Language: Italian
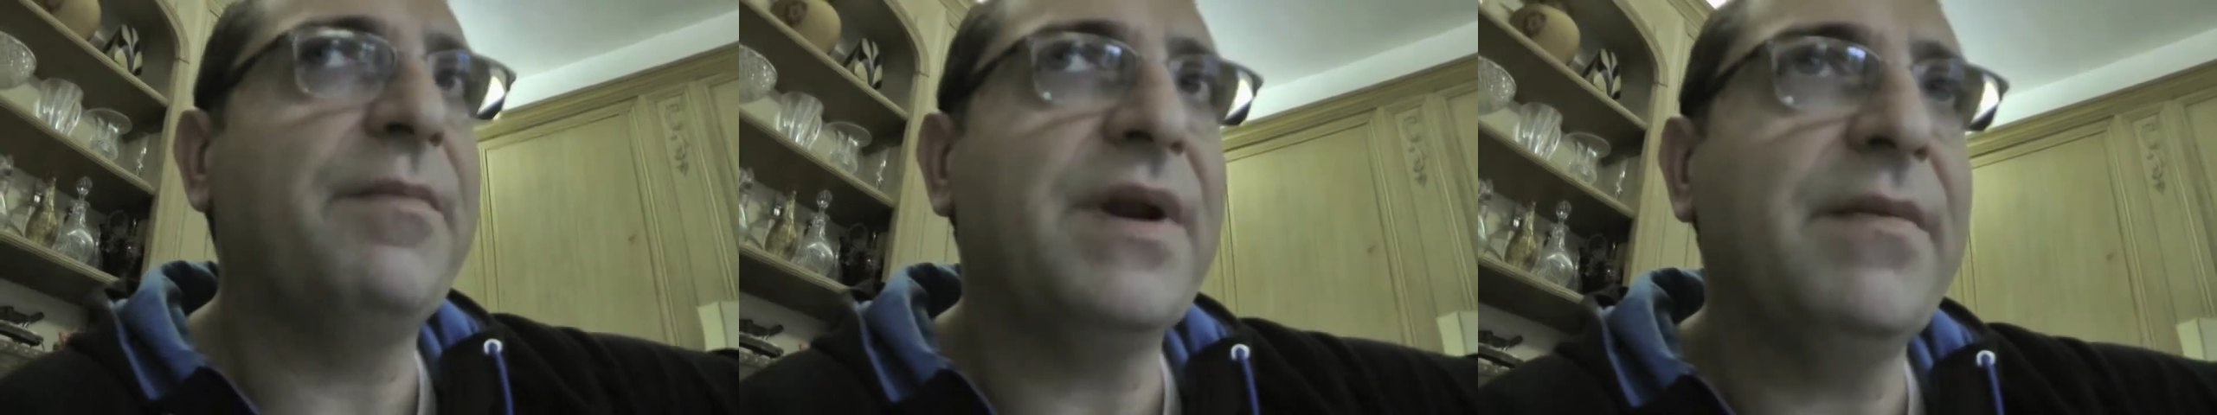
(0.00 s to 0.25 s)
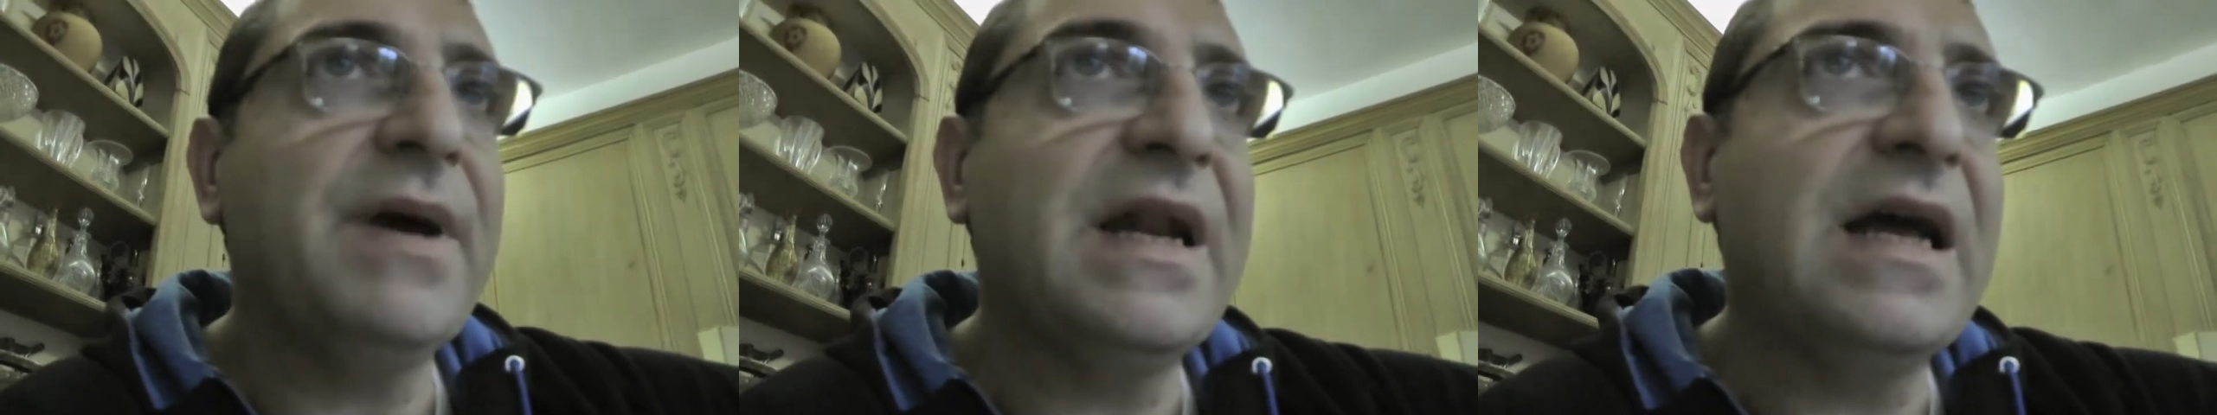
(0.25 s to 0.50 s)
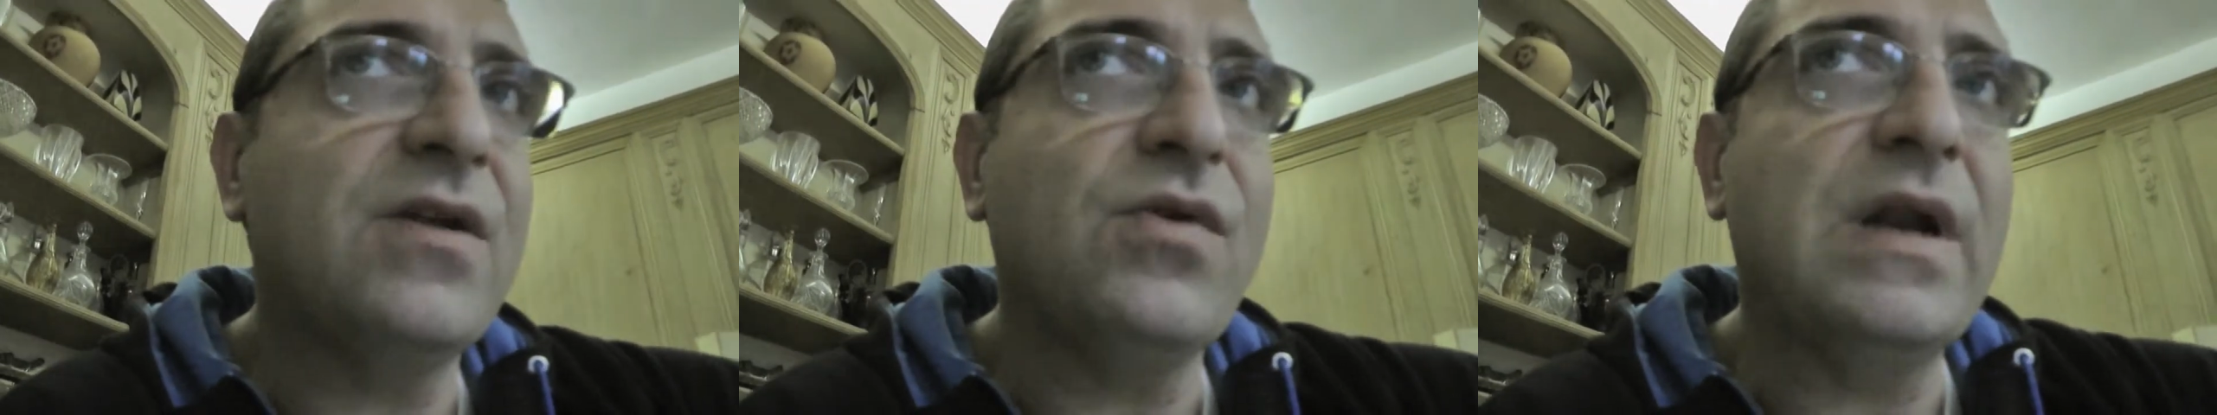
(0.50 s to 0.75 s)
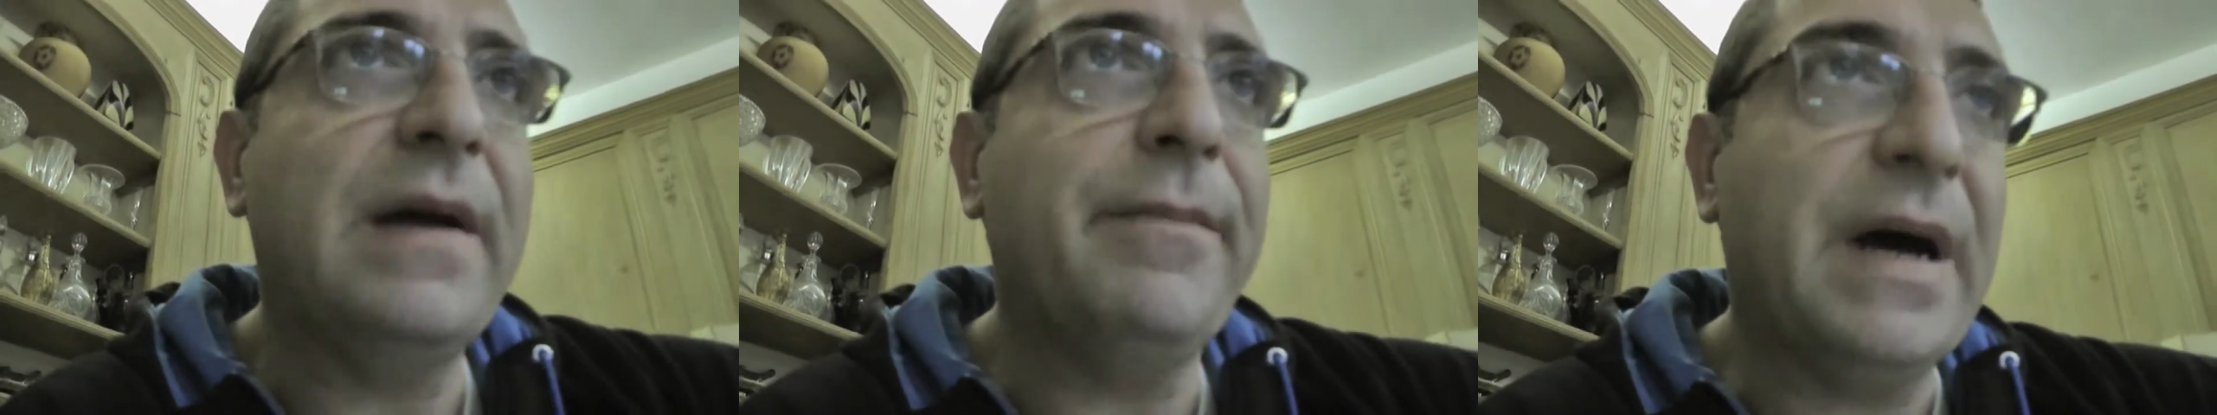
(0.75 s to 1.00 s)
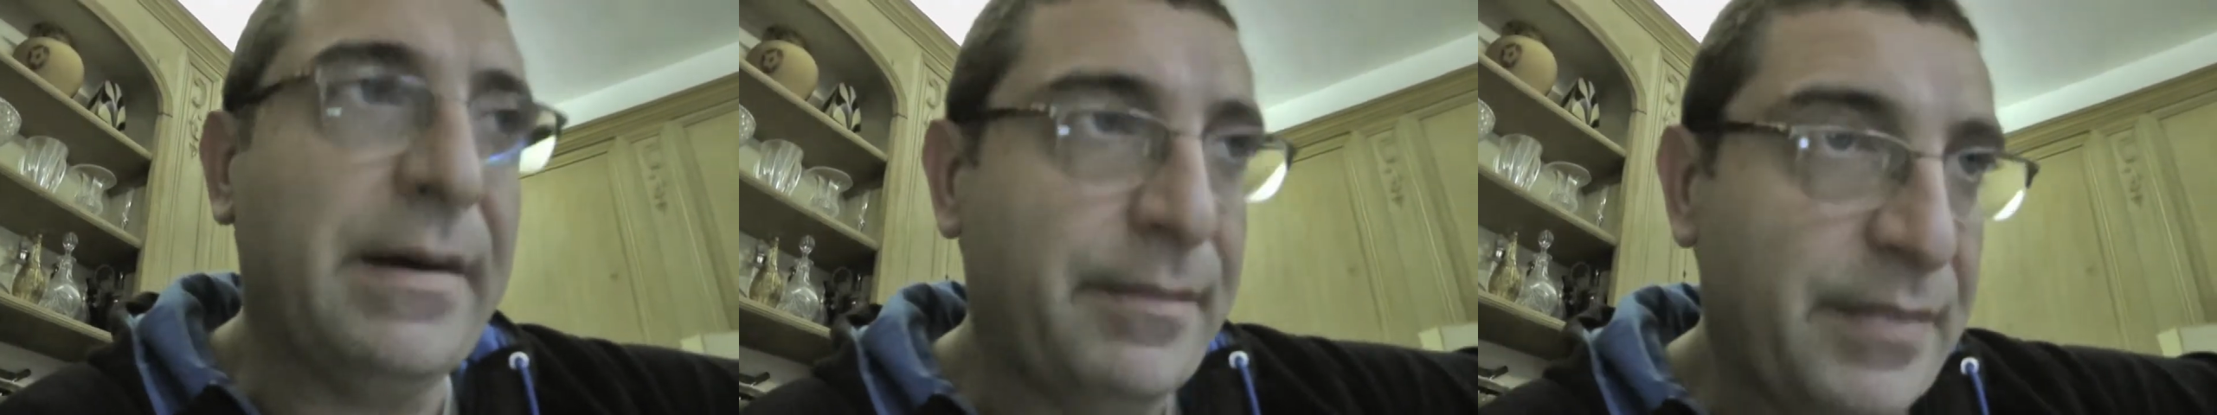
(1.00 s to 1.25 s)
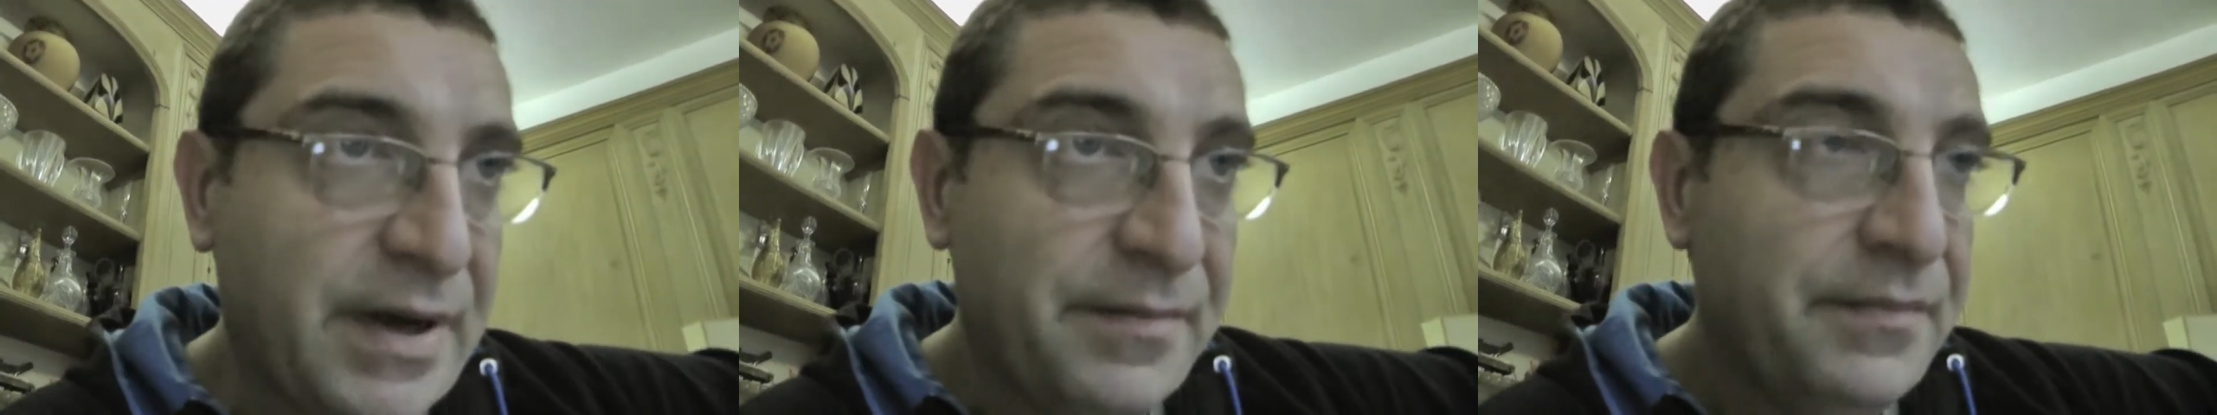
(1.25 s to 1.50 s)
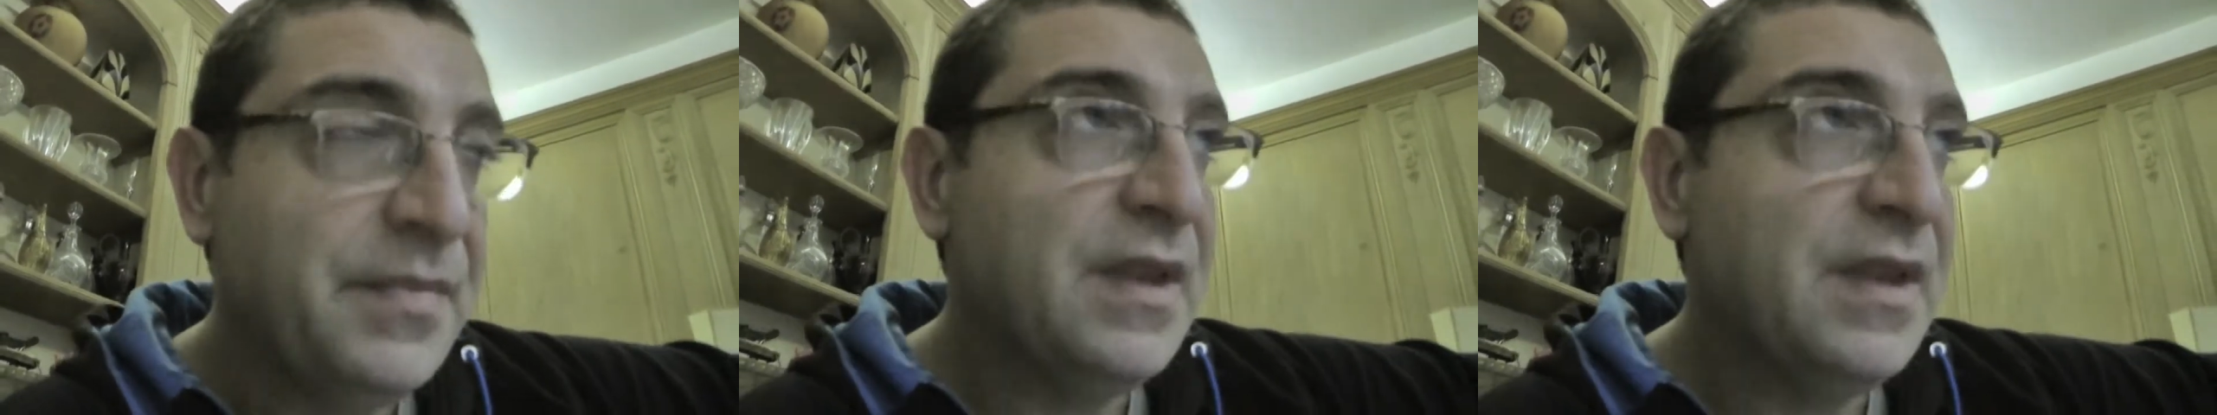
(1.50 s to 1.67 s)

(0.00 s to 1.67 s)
preparato la pappa.